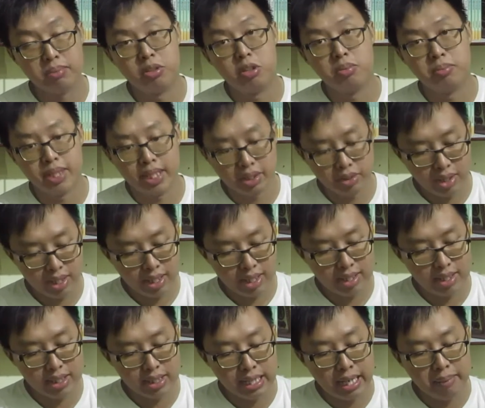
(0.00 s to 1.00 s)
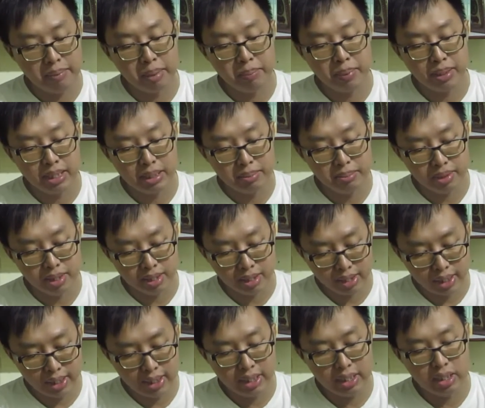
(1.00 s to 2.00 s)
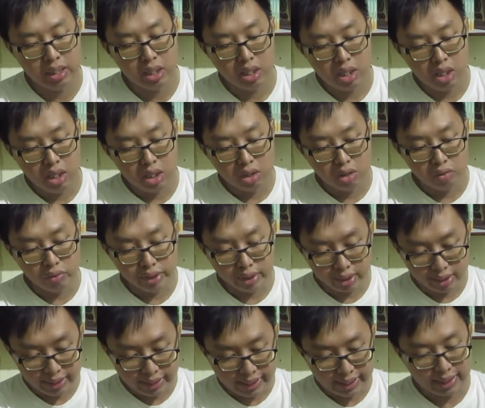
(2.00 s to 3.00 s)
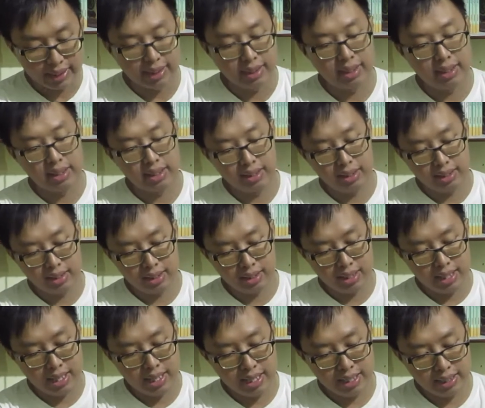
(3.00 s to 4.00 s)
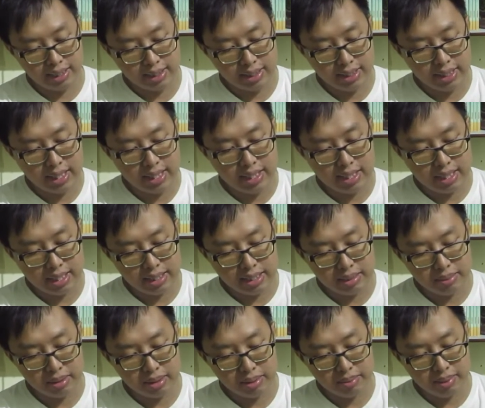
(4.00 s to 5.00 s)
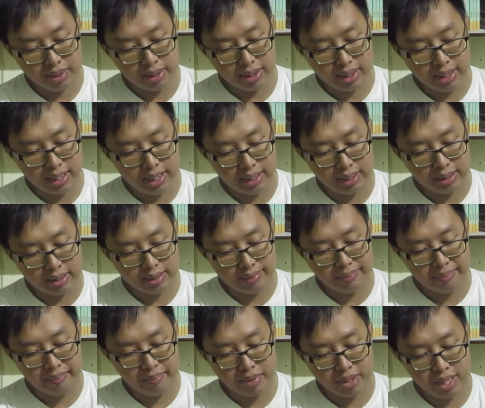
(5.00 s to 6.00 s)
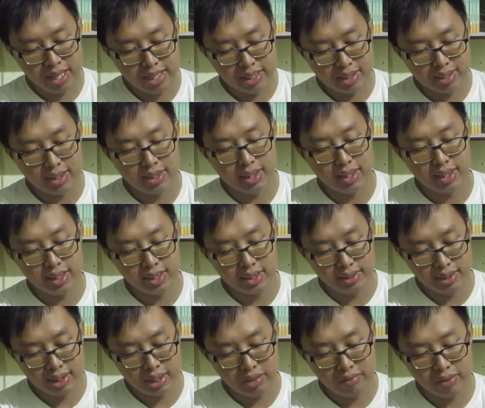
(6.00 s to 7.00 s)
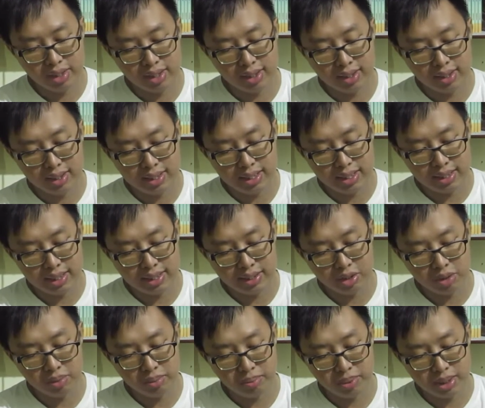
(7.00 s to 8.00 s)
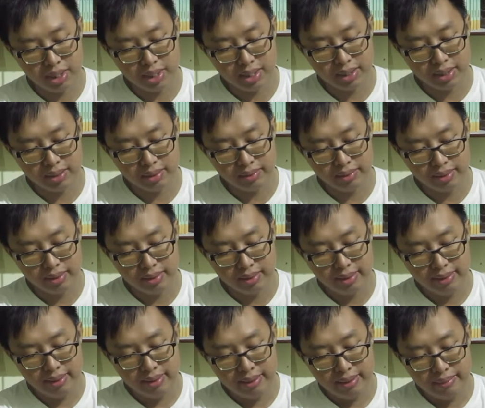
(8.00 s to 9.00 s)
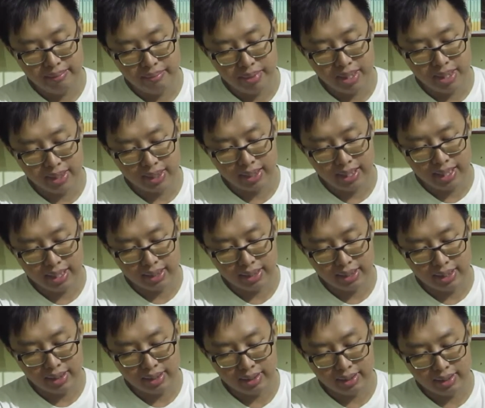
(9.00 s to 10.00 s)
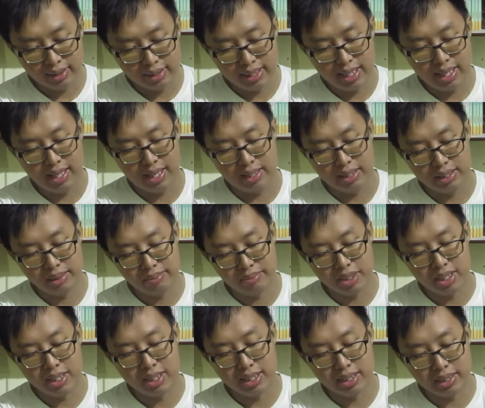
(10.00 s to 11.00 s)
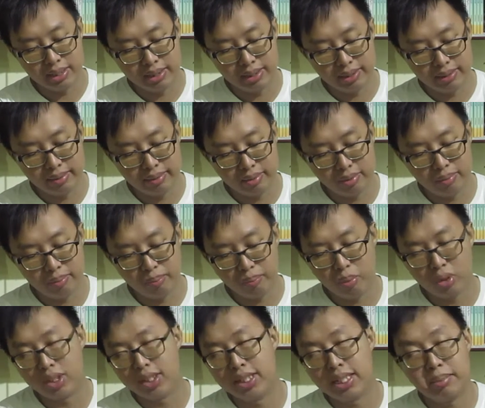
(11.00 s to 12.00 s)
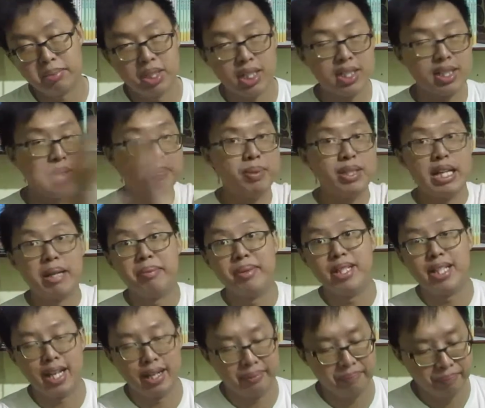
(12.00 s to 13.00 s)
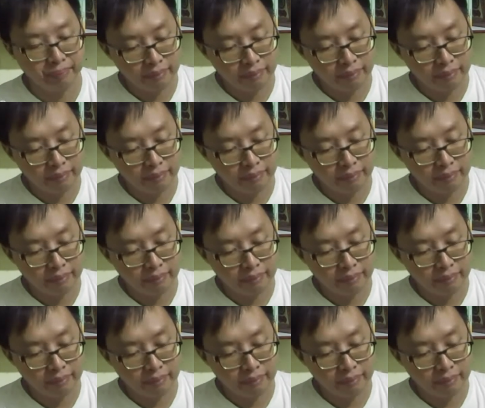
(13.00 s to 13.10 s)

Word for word: sebelumnya itu ada di app library, widget dan ini ada di bagian translate ini. Jadi widgetnya setelah itu bisa dibalikin lagi. Nah, bisa di posisinya bisa dipindah-pindah.